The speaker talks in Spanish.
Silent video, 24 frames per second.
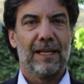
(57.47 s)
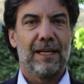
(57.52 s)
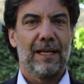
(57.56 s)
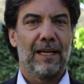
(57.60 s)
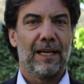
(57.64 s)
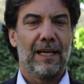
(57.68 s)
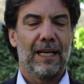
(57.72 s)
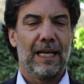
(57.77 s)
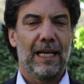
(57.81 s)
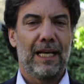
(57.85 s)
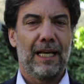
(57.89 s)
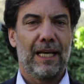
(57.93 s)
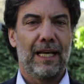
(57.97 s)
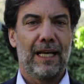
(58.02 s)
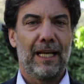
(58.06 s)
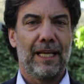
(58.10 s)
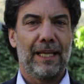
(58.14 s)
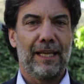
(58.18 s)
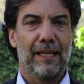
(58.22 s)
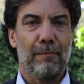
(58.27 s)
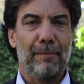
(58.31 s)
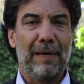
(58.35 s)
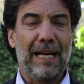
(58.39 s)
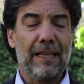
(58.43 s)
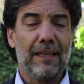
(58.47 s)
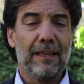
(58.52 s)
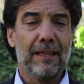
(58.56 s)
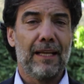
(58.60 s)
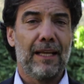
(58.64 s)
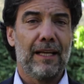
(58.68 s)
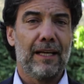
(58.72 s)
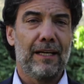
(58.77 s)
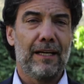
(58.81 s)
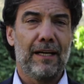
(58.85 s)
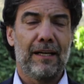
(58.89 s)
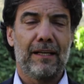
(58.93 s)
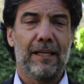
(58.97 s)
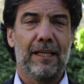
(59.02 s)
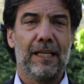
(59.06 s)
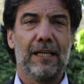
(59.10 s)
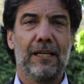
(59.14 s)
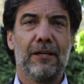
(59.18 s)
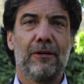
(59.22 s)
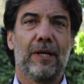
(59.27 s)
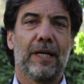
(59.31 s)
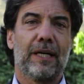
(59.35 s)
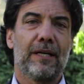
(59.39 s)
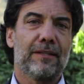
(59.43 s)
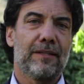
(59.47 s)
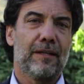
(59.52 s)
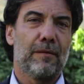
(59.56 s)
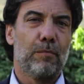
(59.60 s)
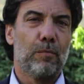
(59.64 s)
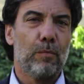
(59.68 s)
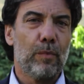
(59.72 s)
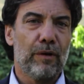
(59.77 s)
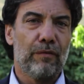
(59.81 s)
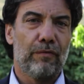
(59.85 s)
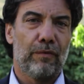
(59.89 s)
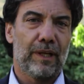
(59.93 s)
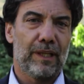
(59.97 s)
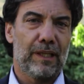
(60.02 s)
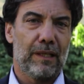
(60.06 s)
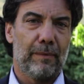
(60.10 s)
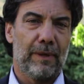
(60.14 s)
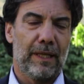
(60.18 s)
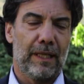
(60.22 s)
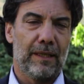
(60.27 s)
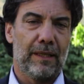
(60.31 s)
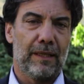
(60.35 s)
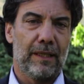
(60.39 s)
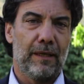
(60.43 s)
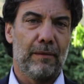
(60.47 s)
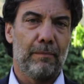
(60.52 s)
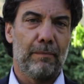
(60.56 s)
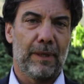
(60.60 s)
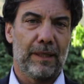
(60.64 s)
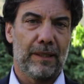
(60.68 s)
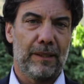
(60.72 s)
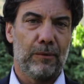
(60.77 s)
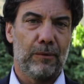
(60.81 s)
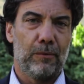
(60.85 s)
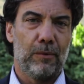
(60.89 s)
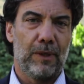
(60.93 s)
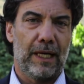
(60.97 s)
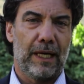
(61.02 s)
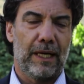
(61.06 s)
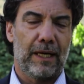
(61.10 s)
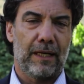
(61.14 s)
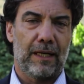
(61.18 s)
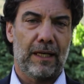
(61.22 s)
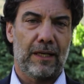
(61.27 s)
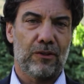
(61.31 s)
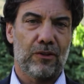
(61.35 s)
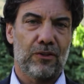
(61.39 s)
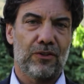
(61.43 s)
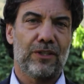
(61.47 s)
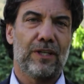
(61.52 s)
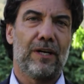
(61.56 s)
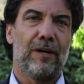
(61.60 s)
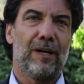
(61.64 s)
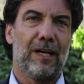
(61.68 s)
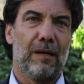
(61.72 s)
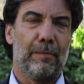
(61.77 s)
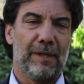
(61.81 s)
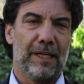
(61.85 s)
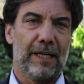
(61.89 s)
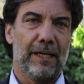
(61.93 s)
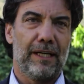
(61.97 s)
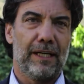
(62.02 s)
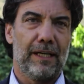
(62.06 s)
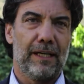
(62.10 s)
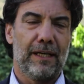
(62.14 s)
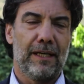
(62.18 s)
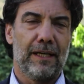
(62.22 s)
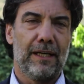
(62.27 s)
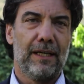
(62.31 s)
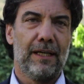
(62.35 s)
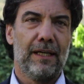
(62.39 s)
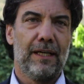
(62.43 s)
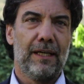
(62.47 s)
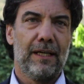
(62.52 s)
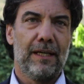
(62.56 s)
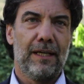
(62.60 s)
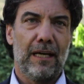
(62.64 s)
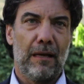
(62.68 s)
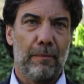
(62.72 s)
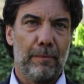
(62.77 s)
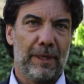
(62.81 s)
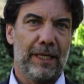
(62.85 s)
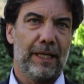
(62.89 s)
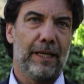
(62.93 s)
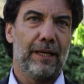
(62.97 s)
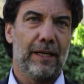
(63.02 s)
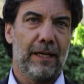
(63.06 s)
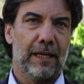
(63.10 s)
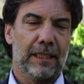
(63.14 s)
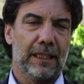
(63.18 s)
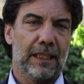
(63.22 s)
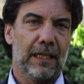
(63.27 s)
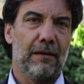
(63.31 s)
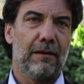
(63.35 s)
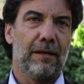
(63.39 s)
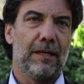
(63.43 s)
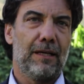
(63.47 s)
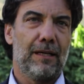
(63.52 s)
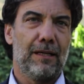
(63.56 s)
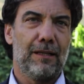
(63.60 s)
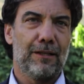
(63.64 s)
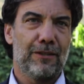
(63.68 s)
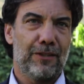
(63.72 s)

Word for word: la demanda de energía iba a crecer muy fuertemente, en particular asociada a la minería, y las mineras estaban en el